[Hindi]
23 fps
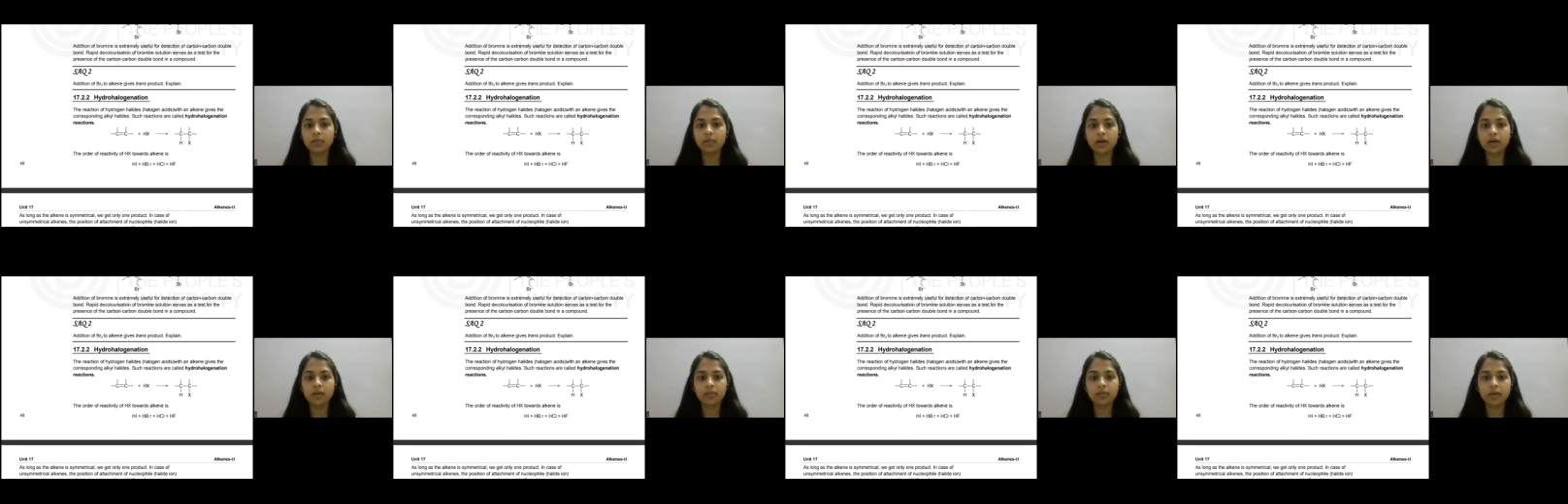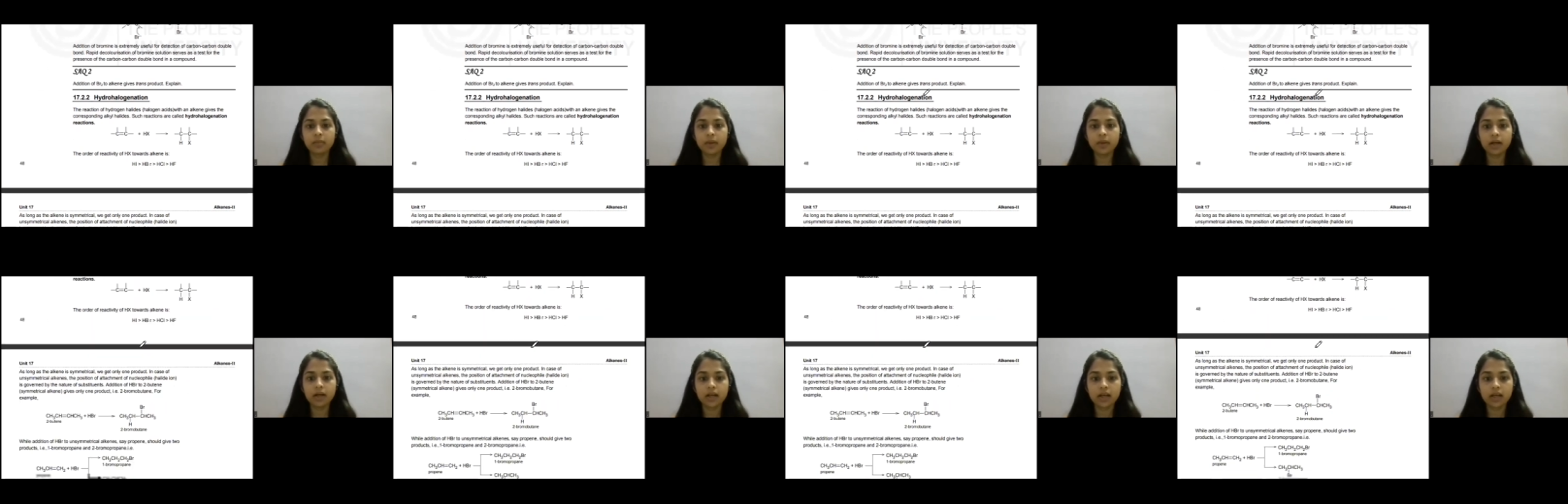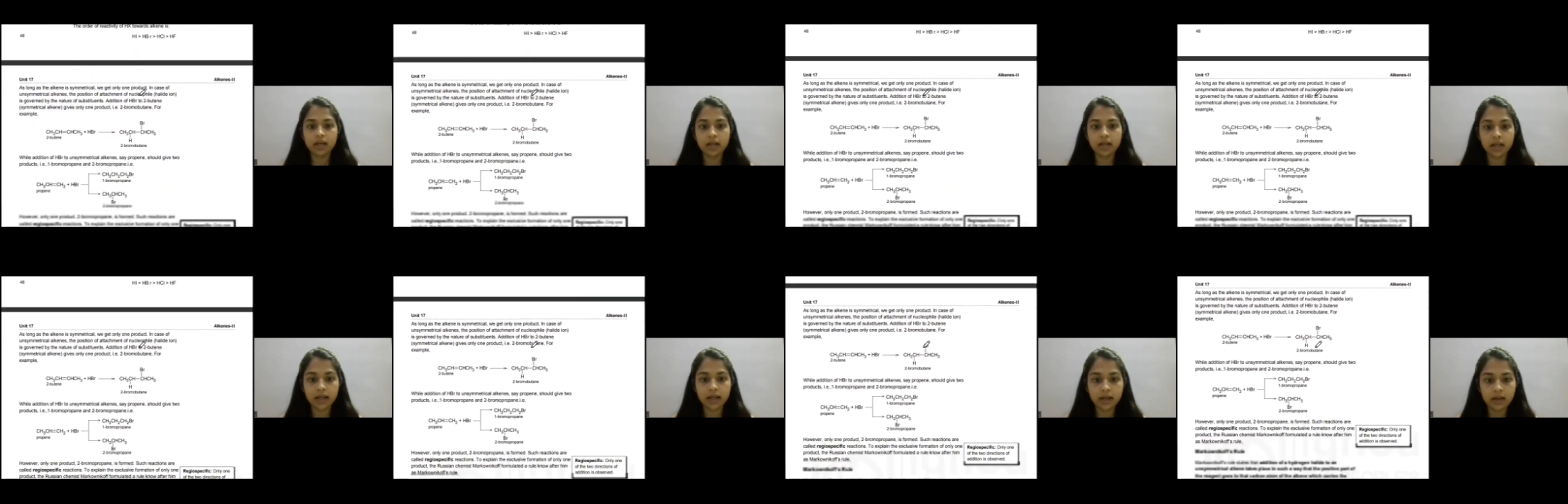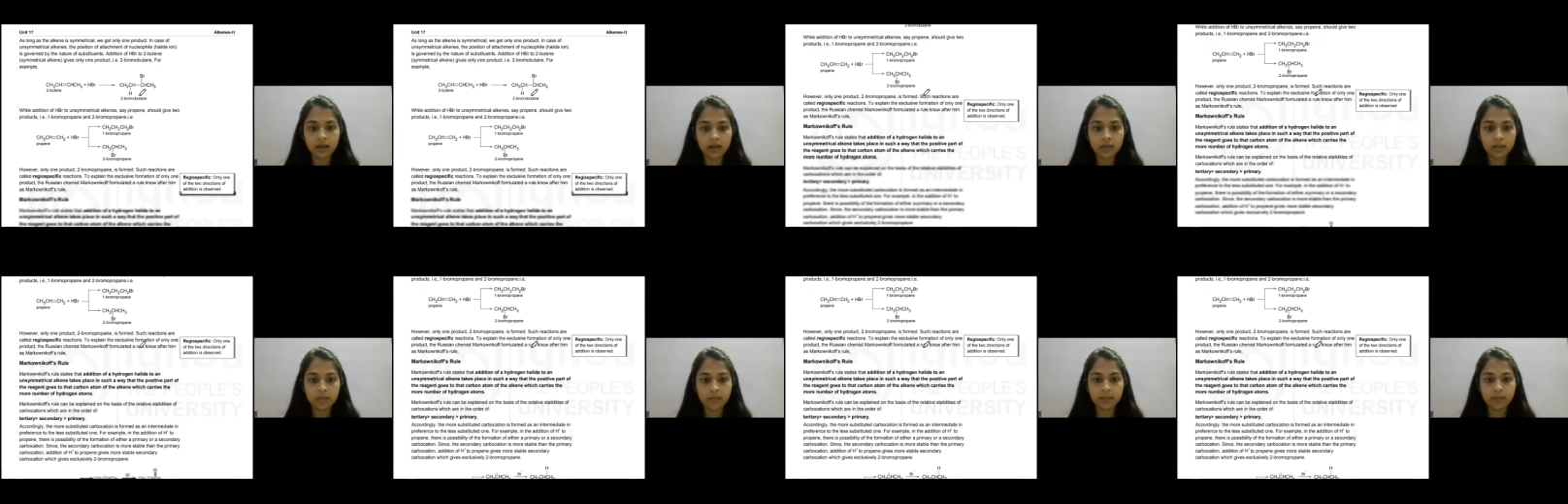अब हमें पढ़ना
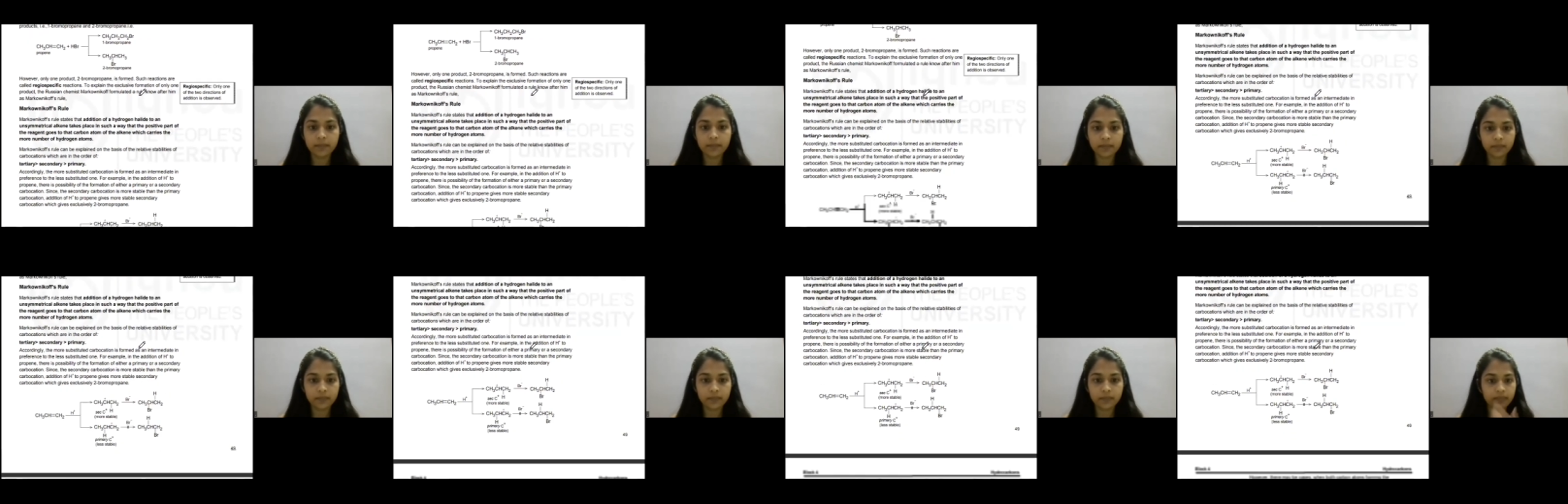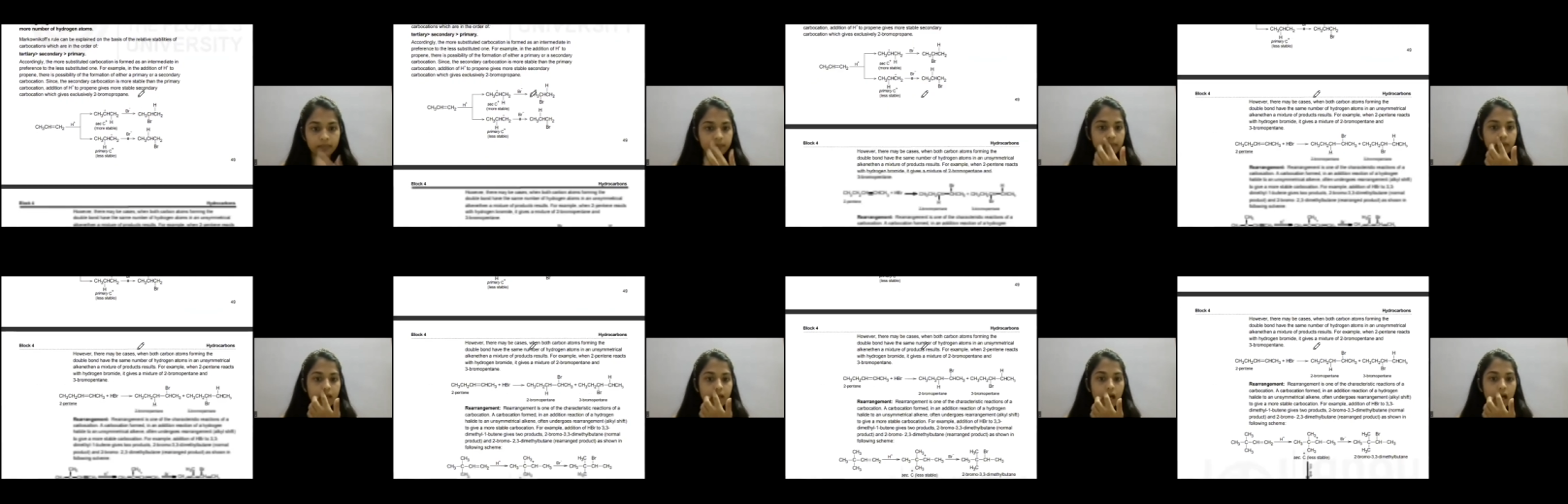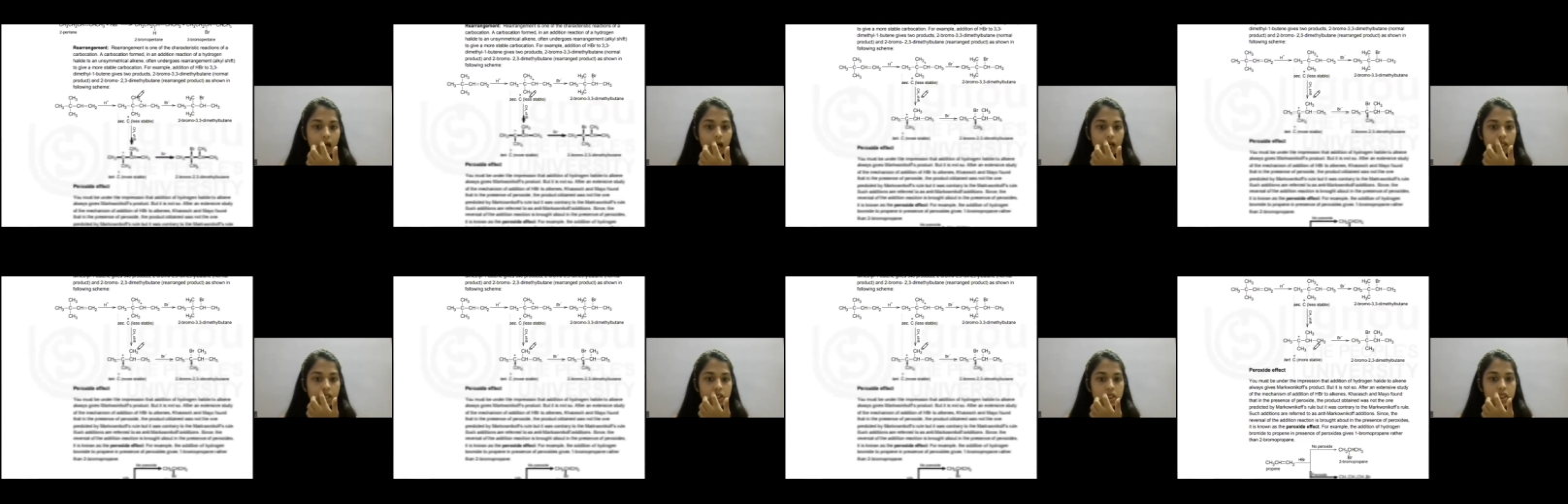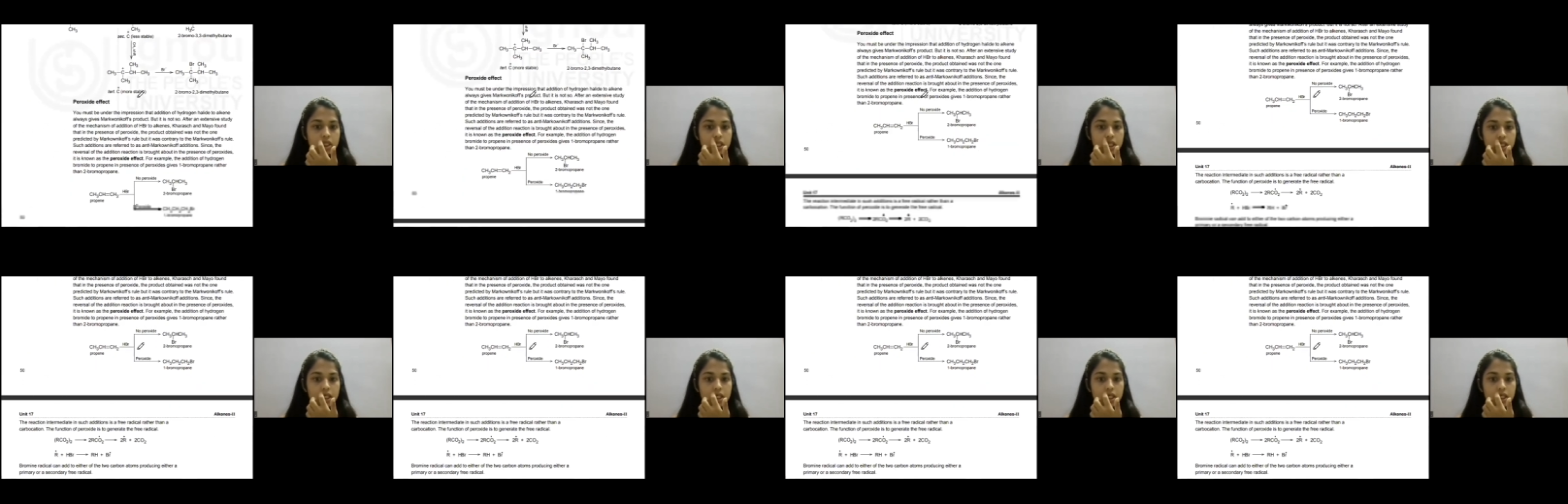है आज